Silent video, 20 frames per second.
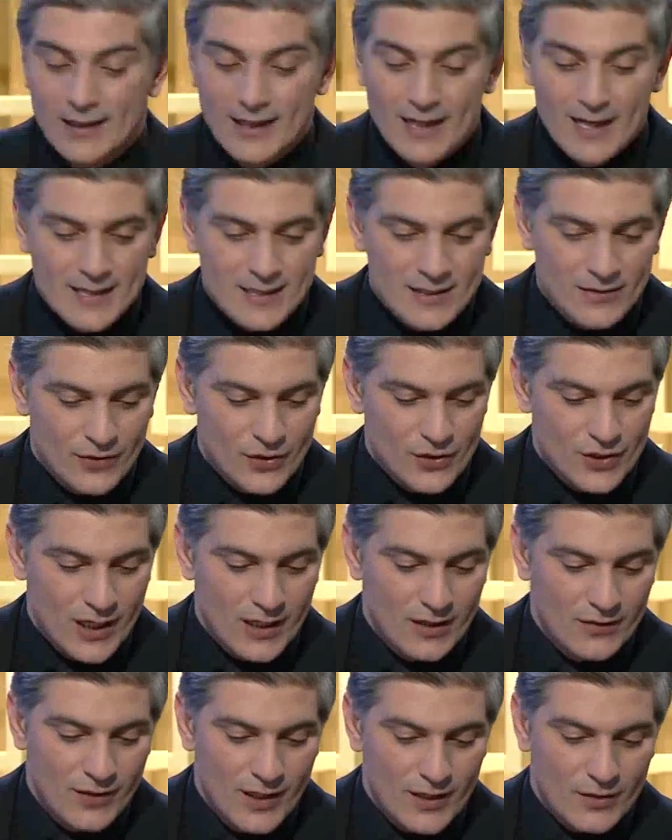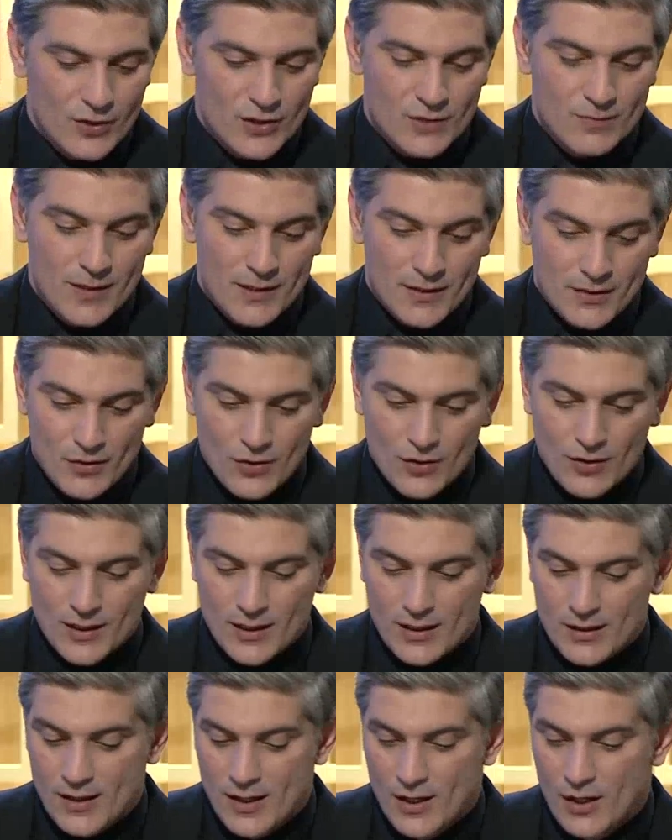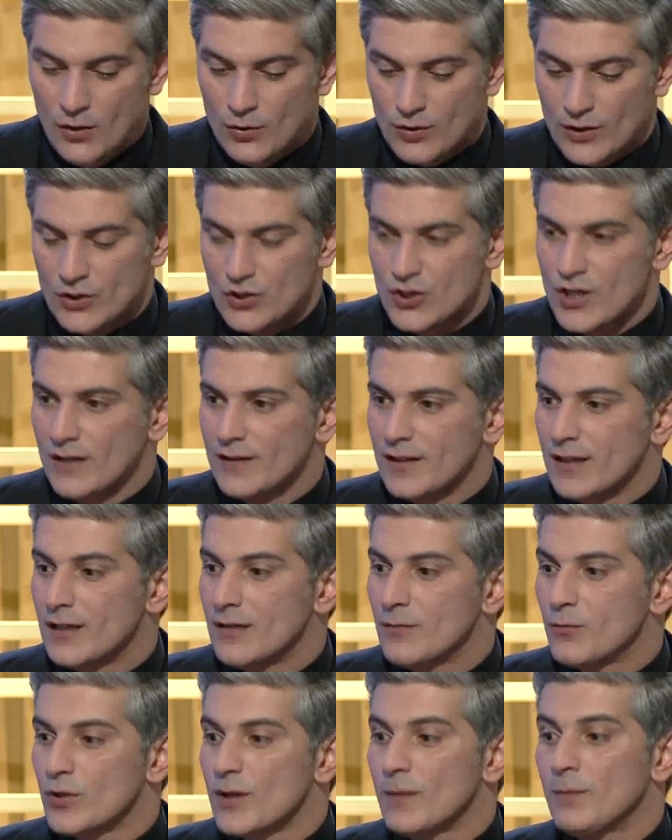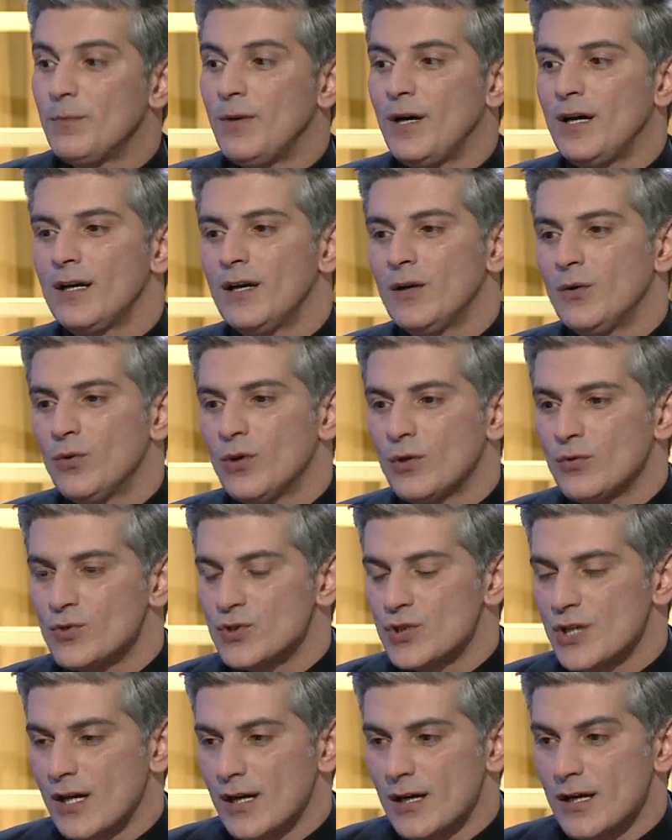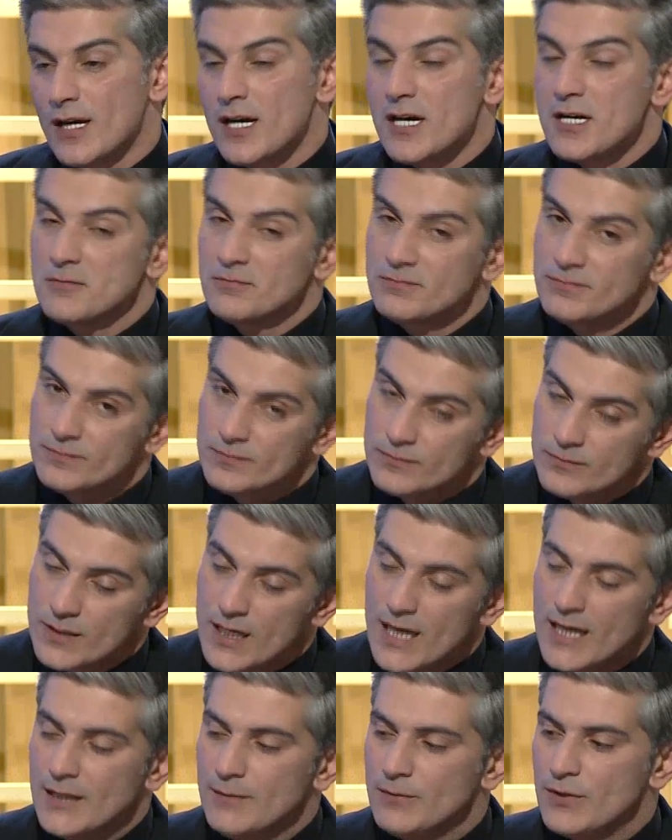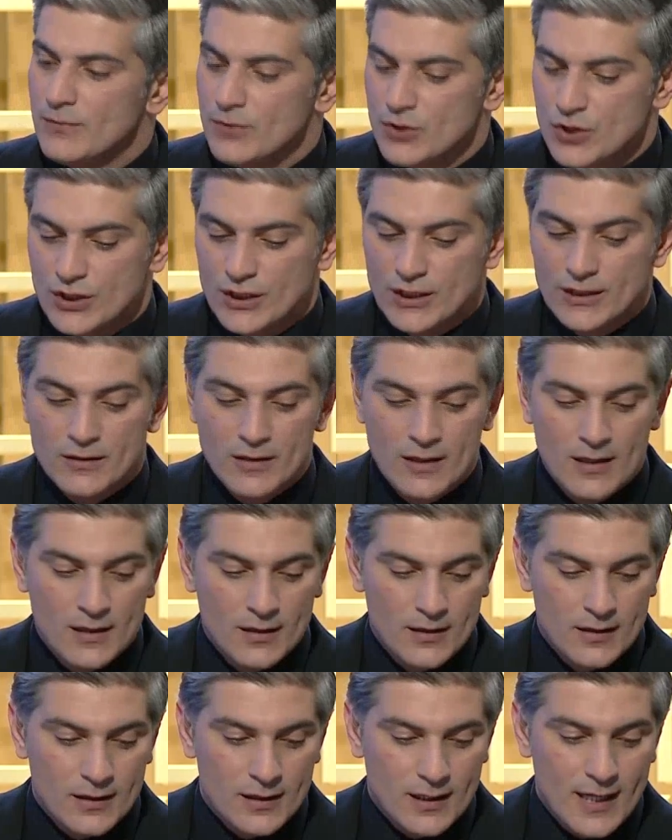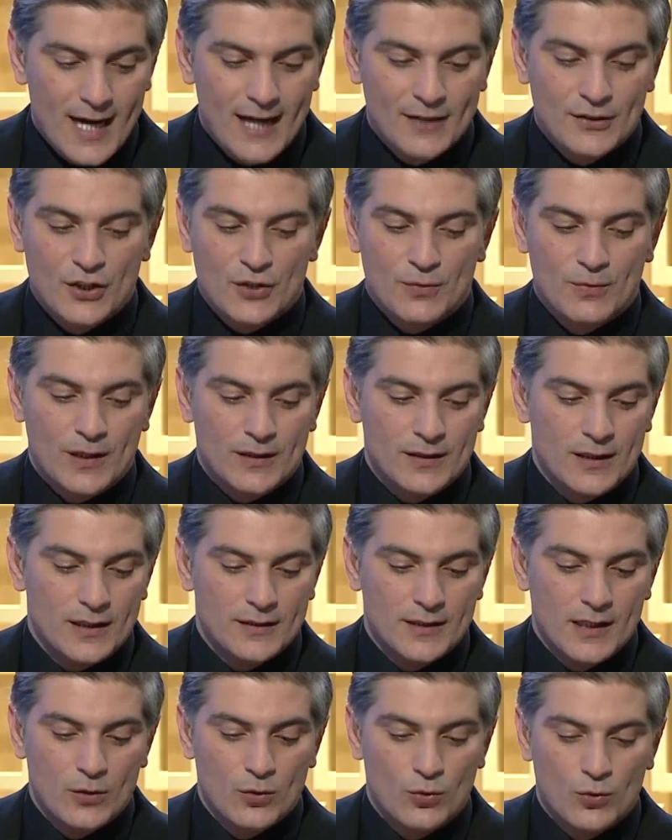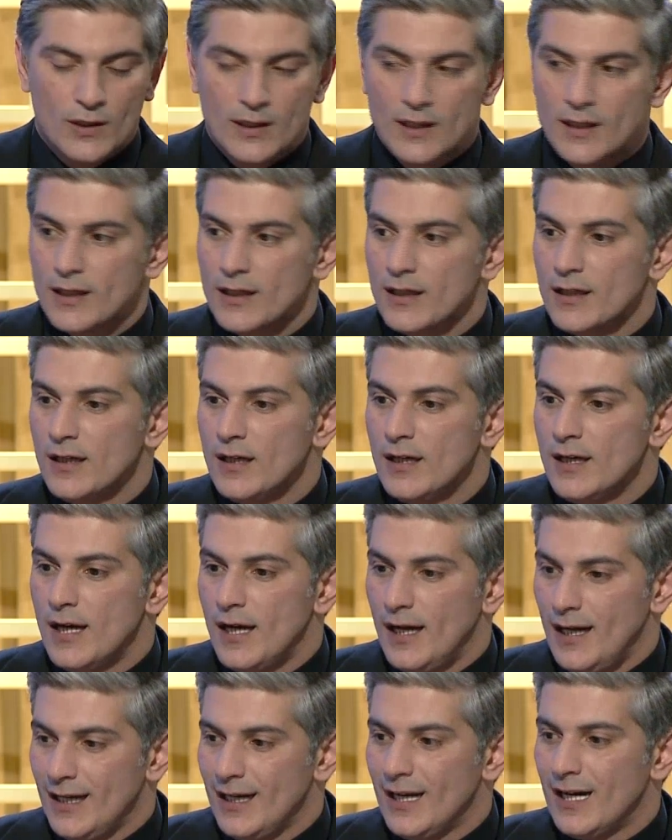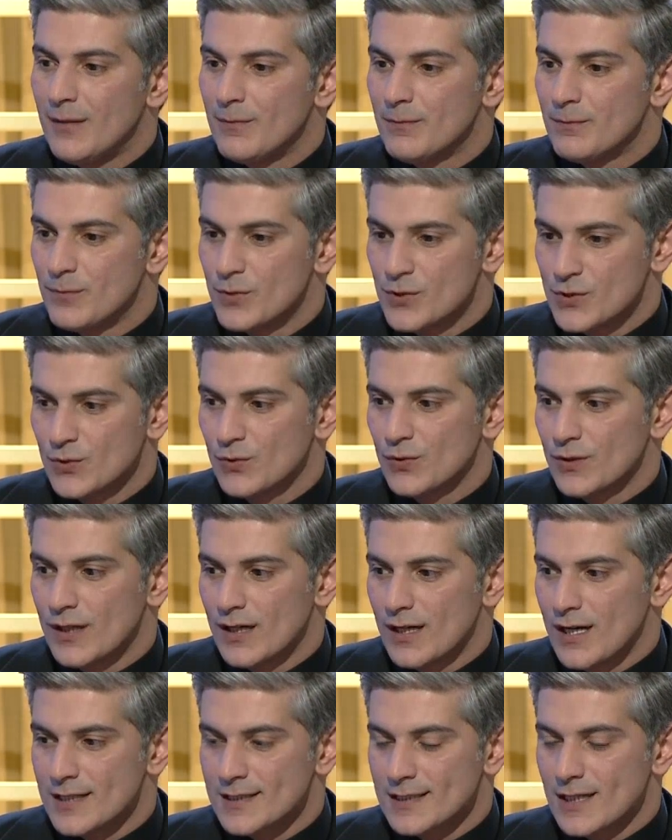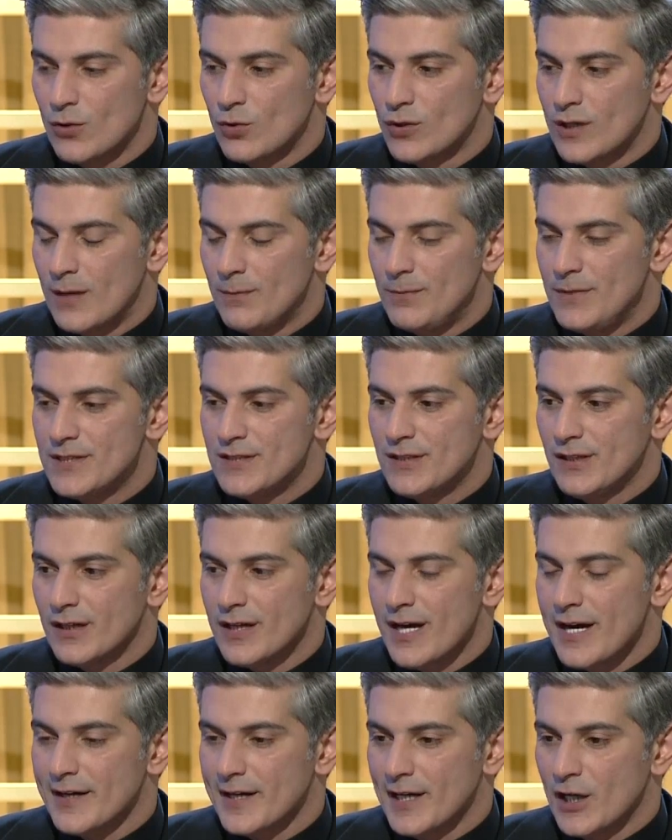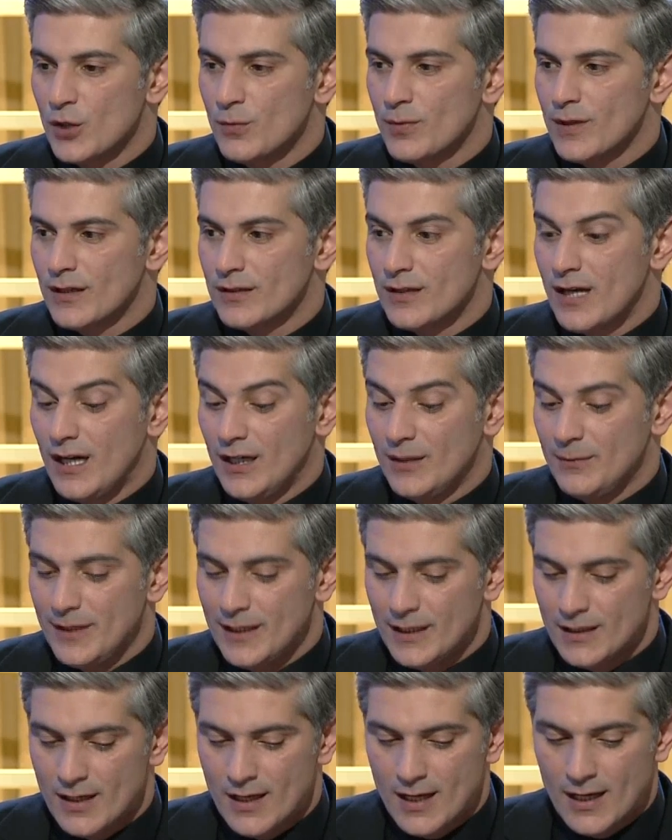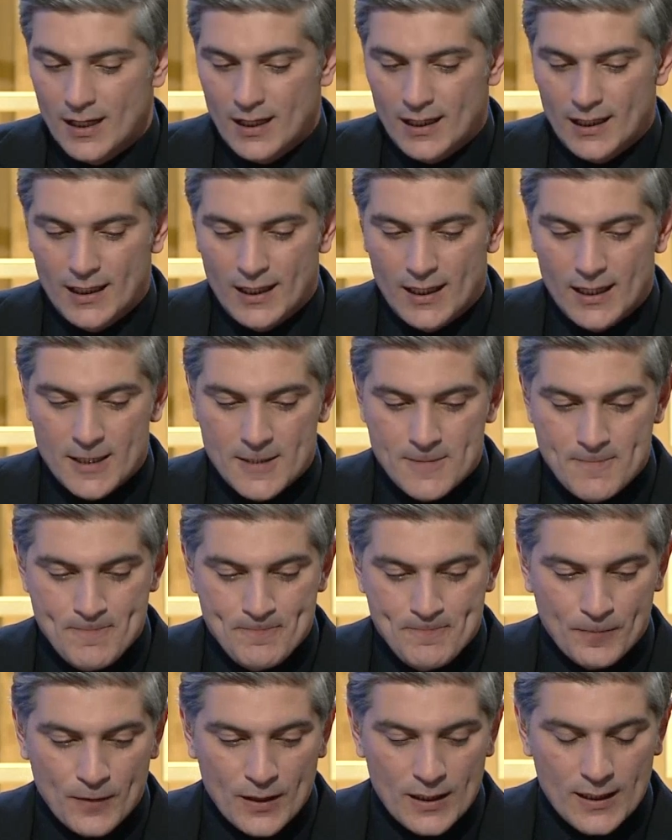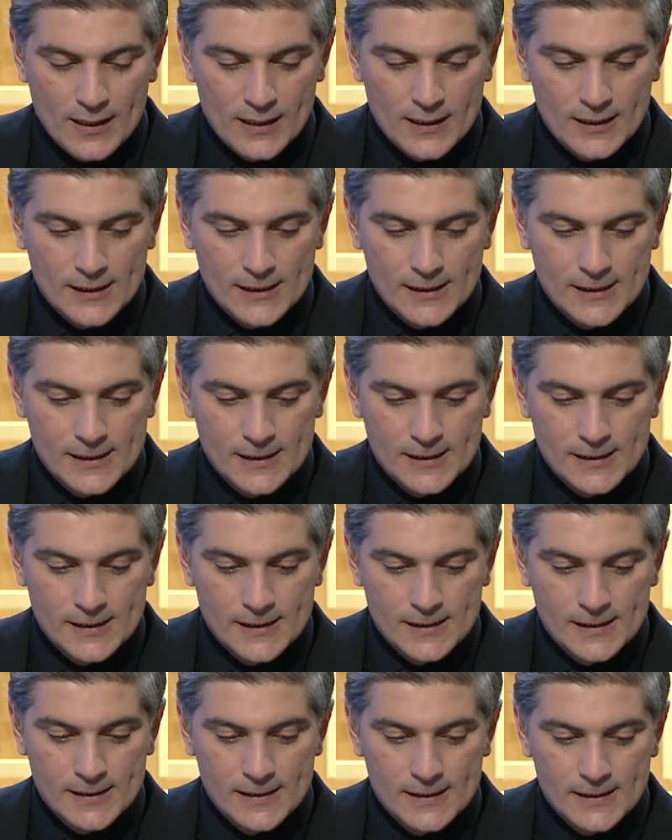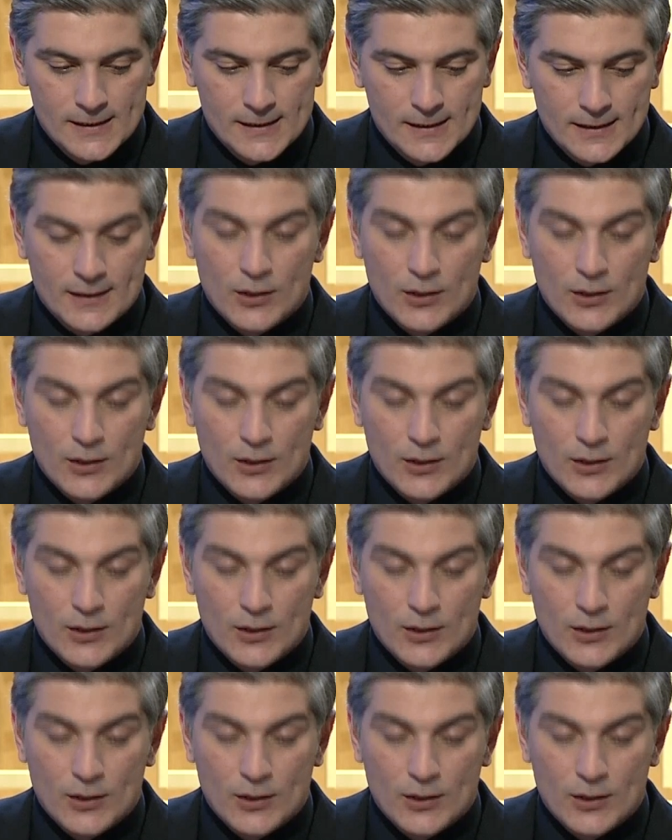للاسف رجع الفيروس مره اخرى ورجعنا للمربع الاول وان شاء الله راح نبدا من جديد كحديث بغداد أو كأعلام بصورة خاصة أو كأم بي سي عراق راح نبقى داعمين إلى آه،